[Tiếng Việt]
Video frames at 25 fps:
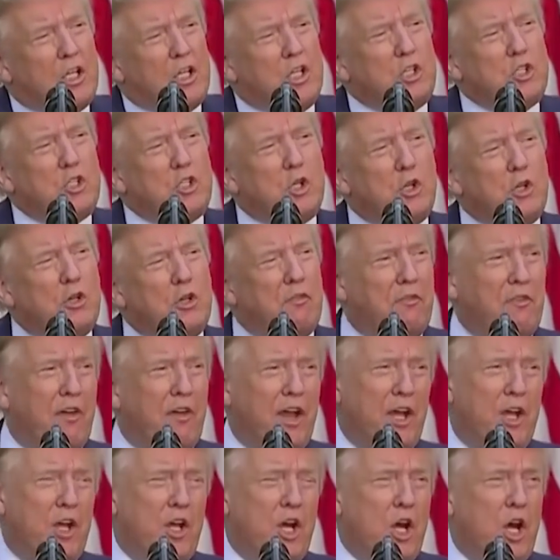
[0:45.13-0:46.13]
kết thực hiện hành
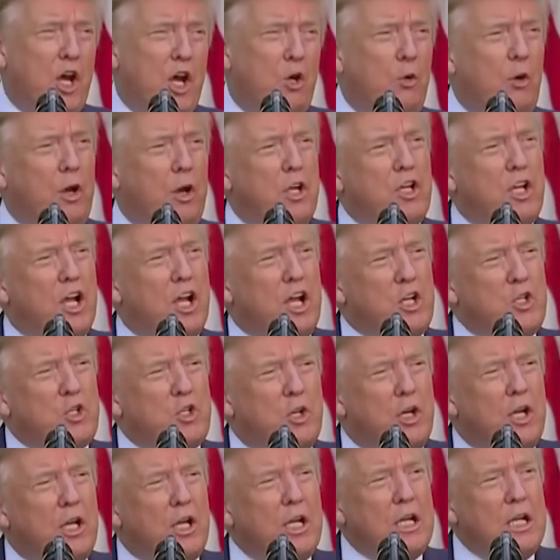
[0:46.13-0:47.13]
động tương tự ở các thành
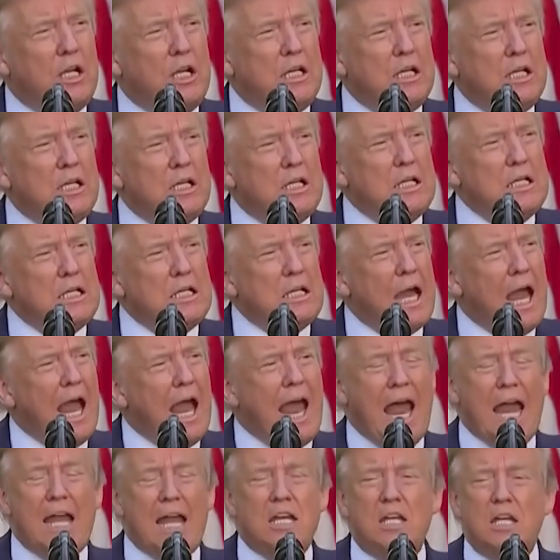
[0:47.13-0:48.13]
phố khác nếu nhà
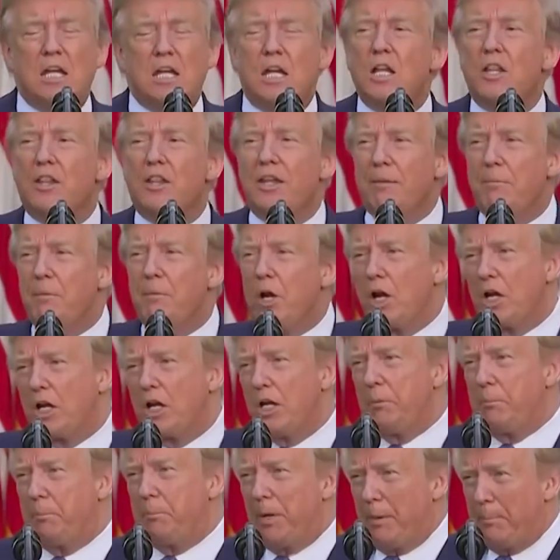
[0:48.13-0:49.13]
chức trách địa phương không
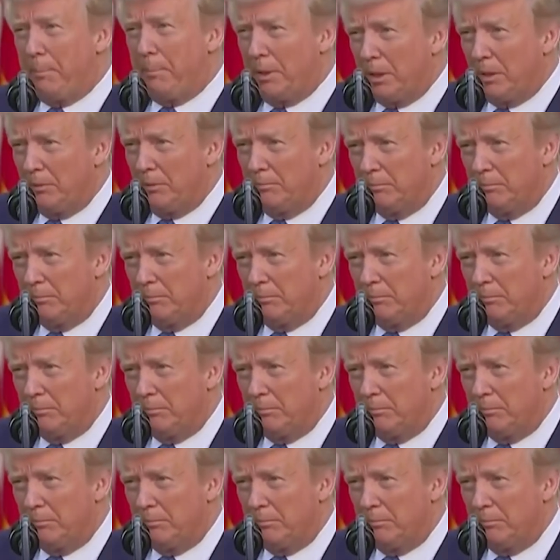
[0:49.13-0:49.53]
thể giành